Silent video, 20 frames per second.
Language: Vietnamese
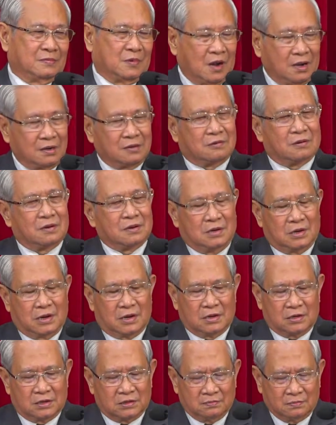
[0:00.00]
Nên có
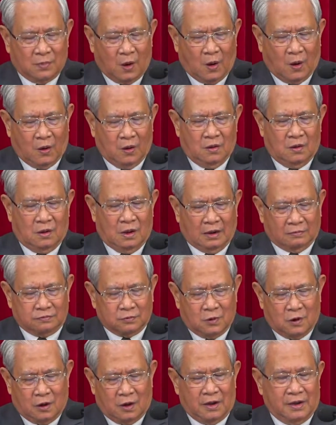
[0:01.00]
người ngưỡng mộ,
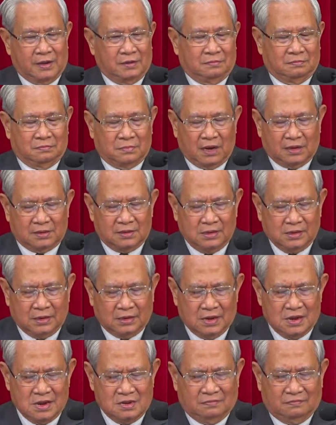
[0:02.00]
học hỏi, bắt
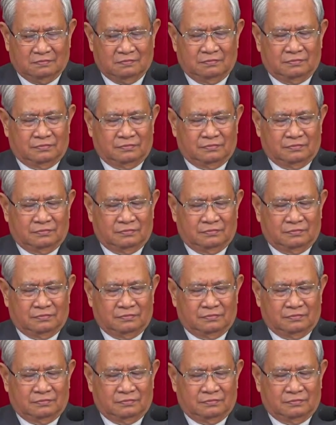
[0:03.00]
chước đó.